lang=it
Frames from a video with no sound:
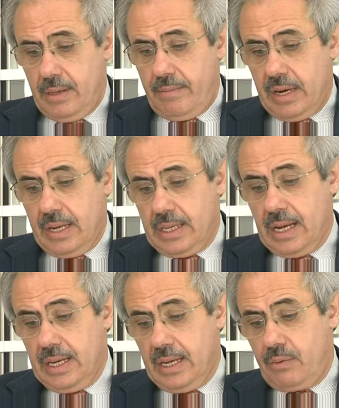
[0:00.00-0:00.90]
in maniera
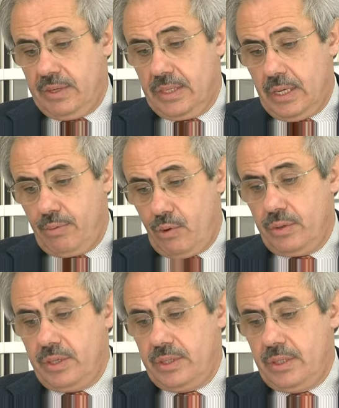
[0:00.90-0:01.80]
tale che questa
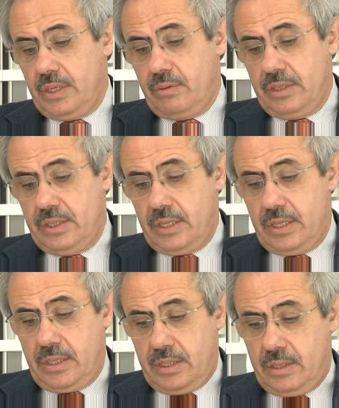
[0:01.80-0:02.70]
ipotesi e
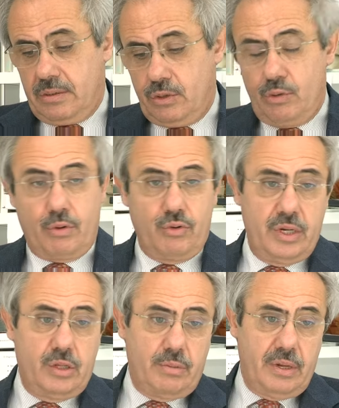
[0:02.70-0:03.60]
questa, questo
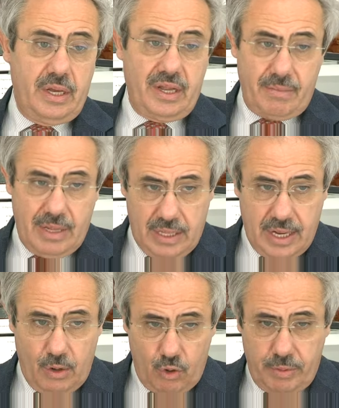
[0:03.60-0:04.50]
progetto per
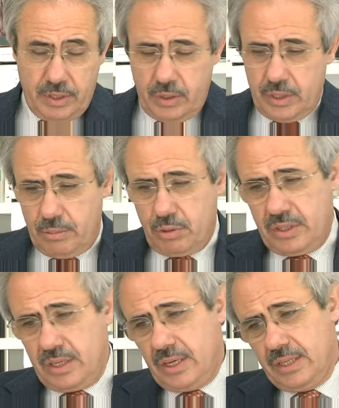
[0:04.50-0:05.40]
incrementare l'occupazione si possa
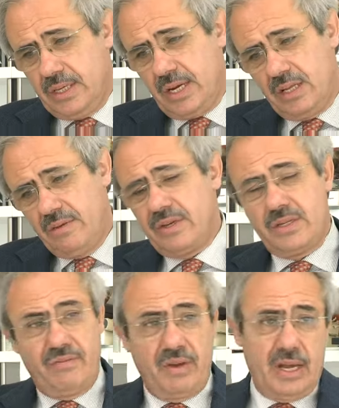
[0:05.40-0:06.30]
realizzare,
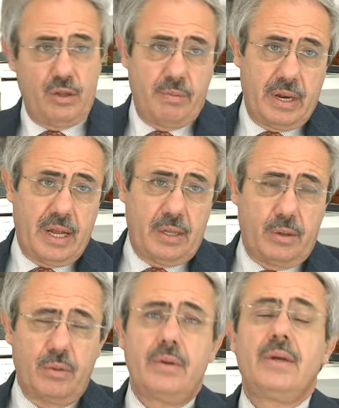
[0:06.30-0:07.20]
diversificando
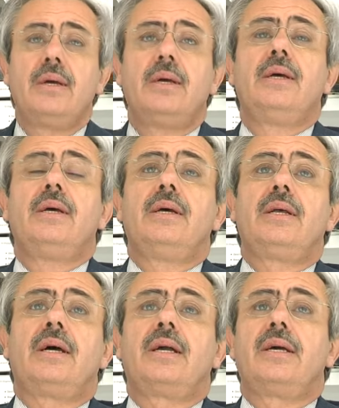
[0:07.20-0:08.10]
peraltro
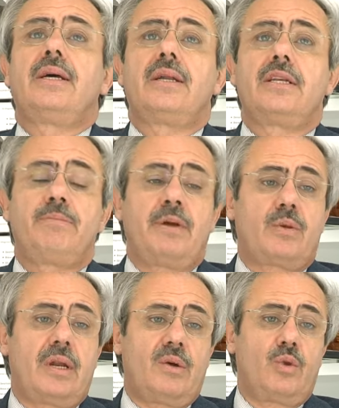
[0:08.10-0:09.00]
anche rispetto
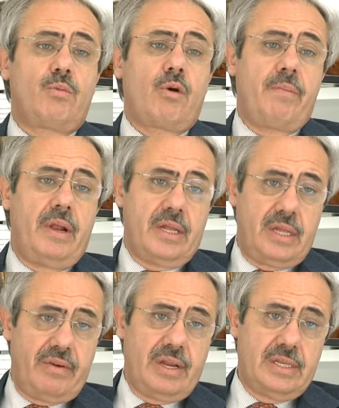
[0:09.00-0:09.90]
all'automobile, che
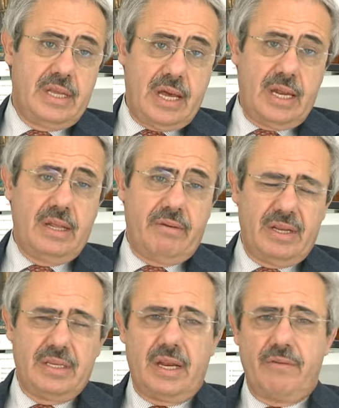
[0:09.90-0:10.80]
deve restare, deve
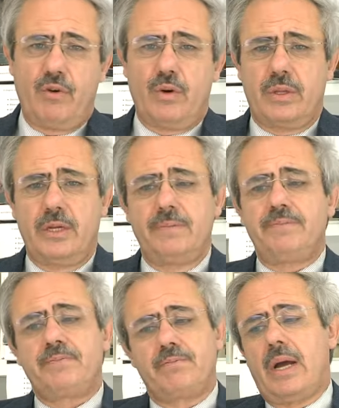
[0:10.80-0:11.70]
restare forte,
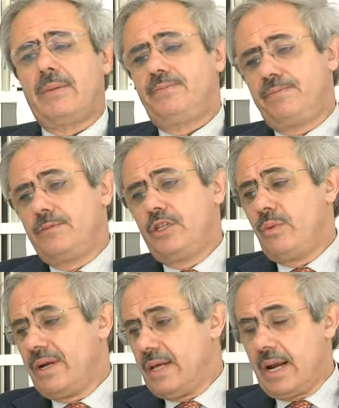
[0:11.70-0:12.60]
ma si
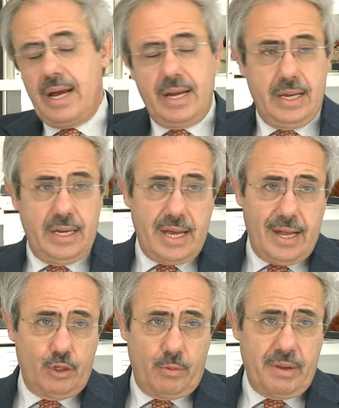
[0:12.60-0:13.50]
guarderà anche ad
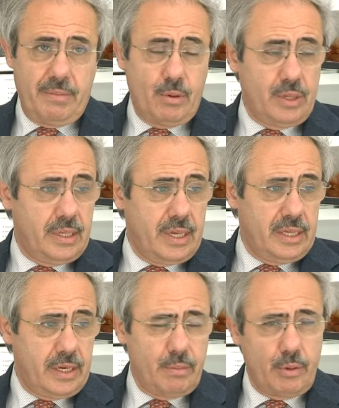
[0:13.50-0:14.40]
altro perché abbiamo tante
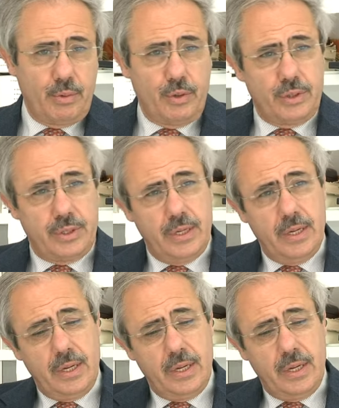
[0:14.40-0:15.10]
altre proposte